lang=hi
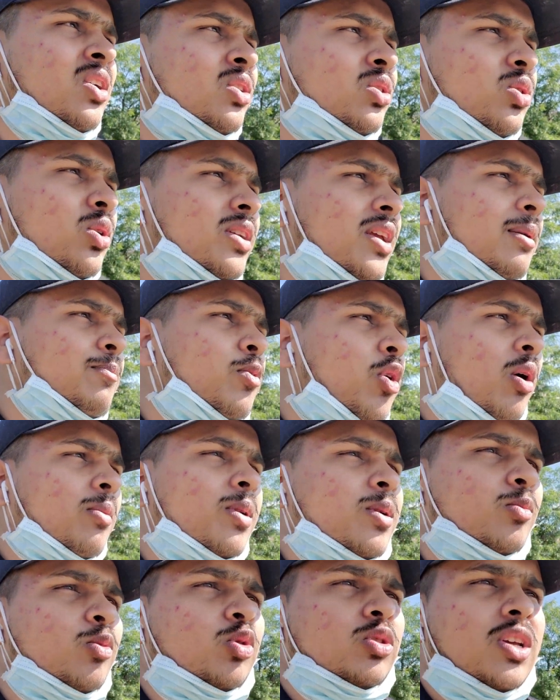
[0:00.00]
तो ये
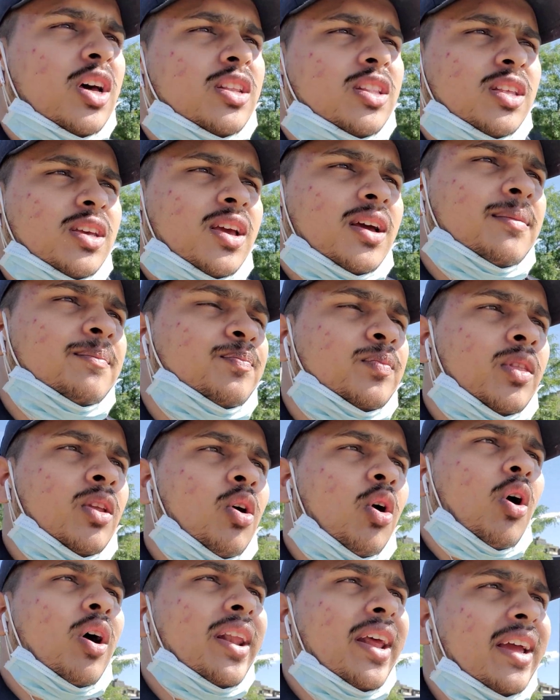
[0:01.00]
प्रॉब्लम हो जाती है
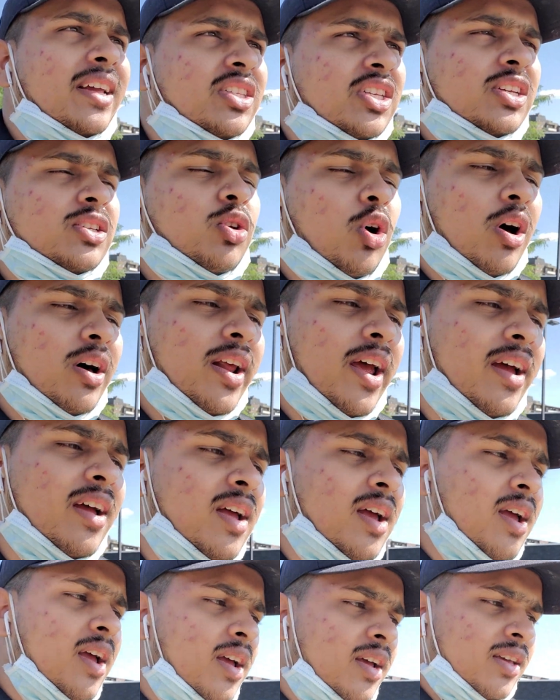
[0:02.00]
और एक चीज़ और है
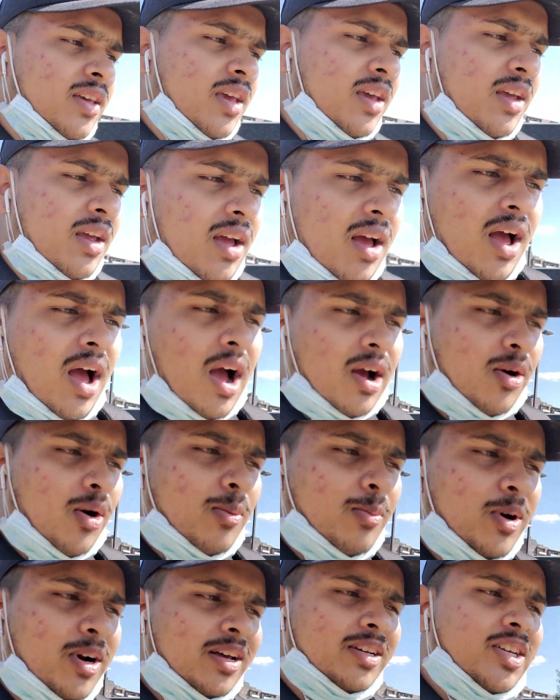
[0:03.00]
कि
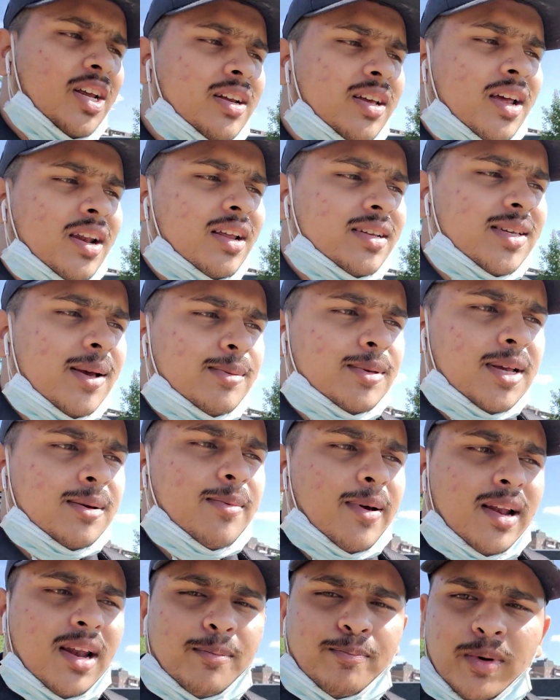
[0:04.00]
अकोमोडेशन के लिए सबसे
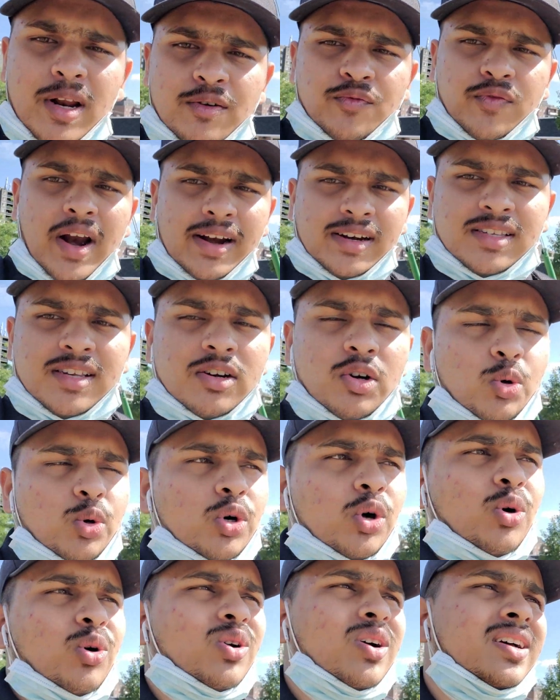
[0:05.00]
पहले अपने फ्रेंड से
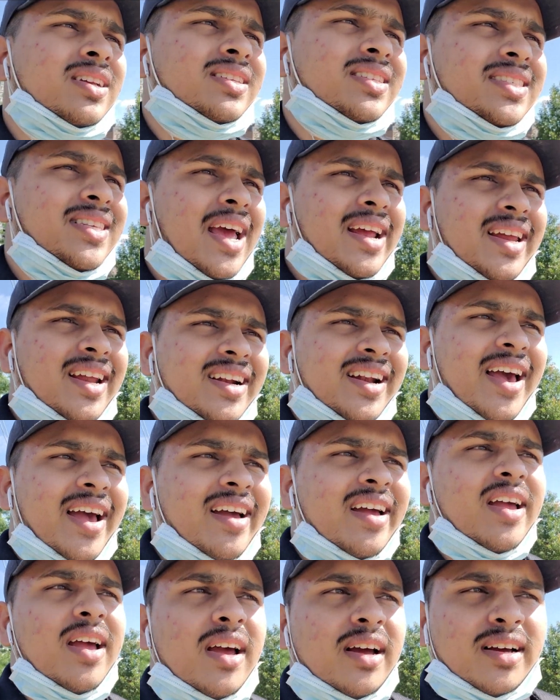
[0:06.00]
ढूंढो सेकंड है
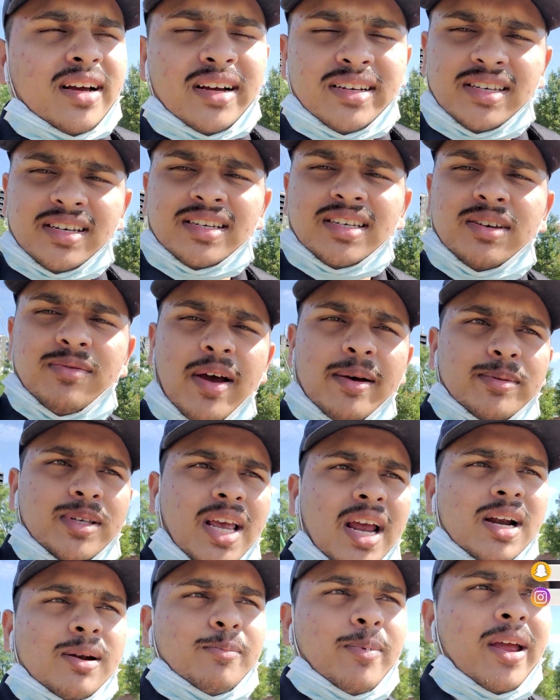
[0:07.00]
कि जीजी
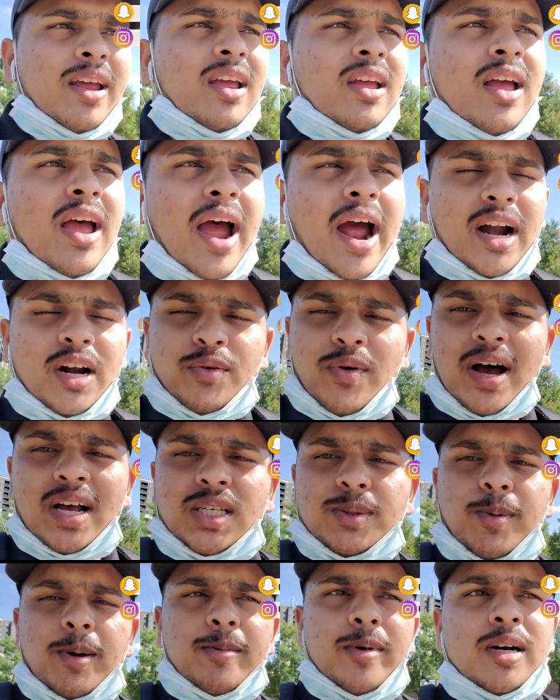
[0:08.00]
वेबसाइट पे
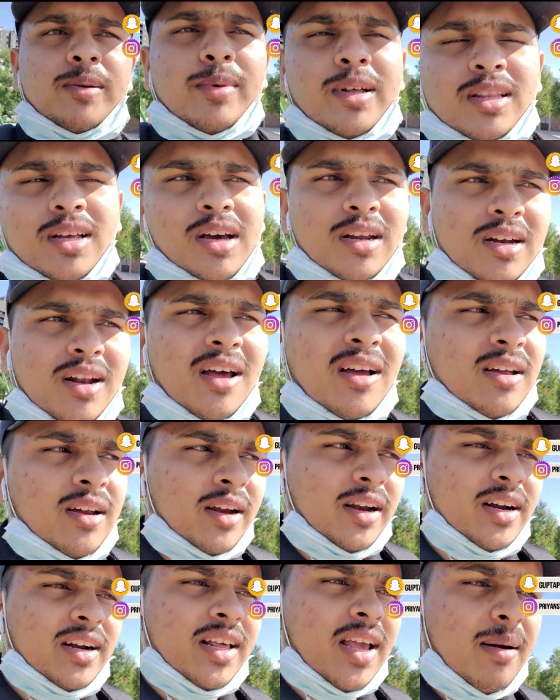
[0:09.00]
एडवांस पेमेंट मत करना
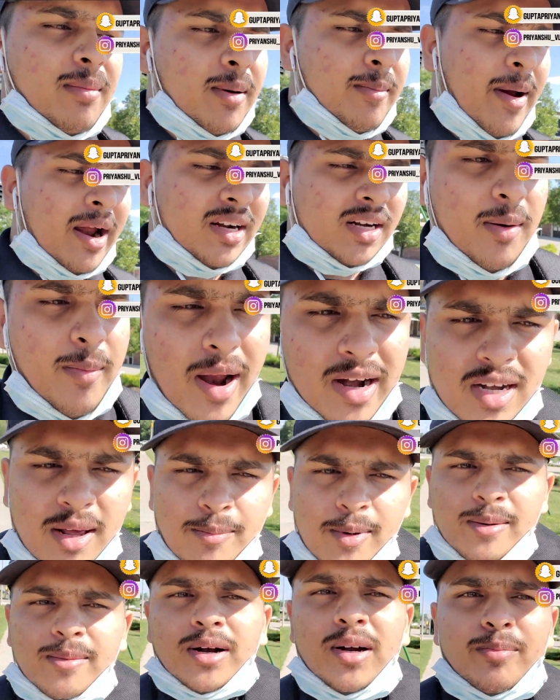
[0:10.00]
इंडिया में बैठे बैठे
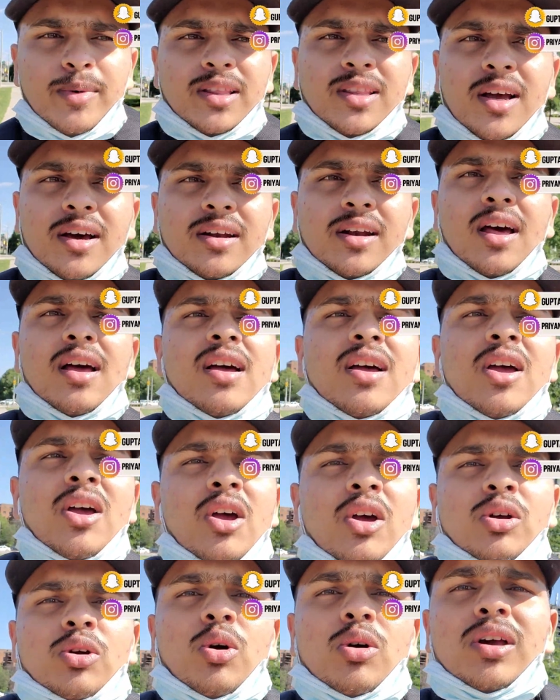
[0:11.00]
पेमेंट मत करना
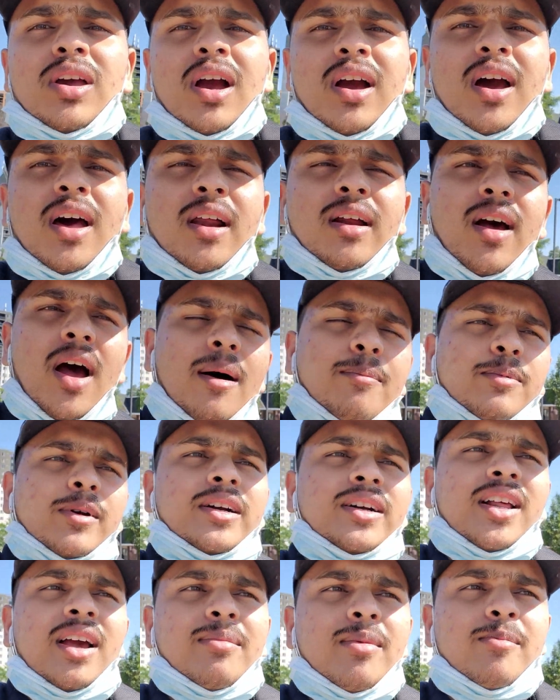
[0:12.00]
क्योंकि अगर आप
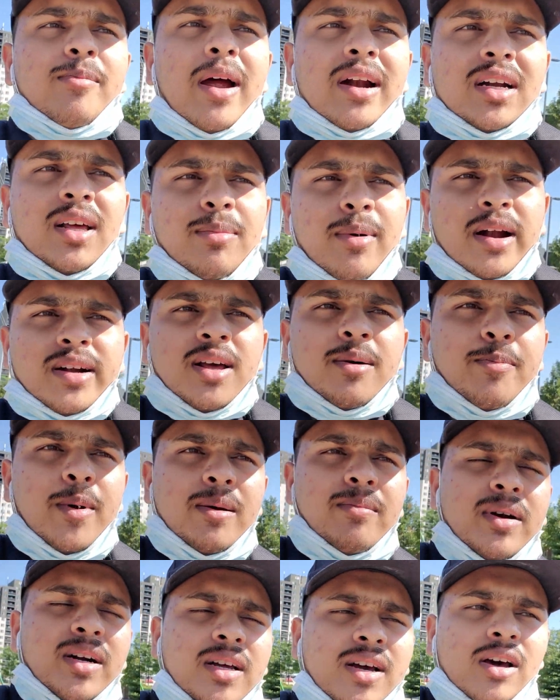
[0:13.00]
इंडिया में बैठे बैठे
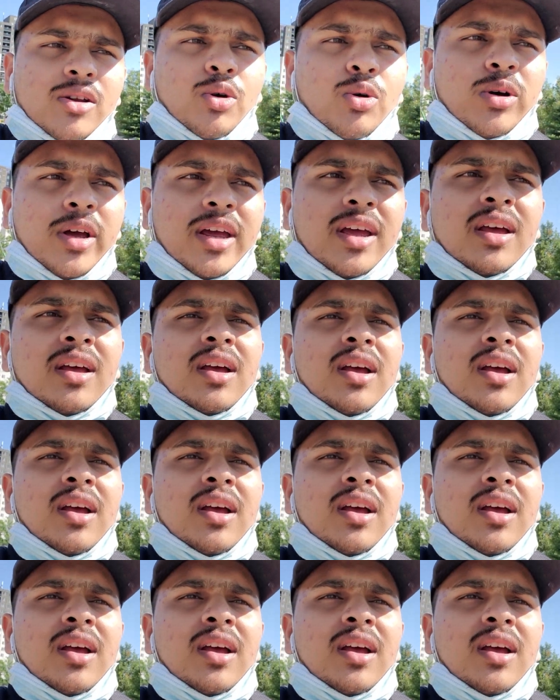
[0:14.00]
पेमेंट करोगे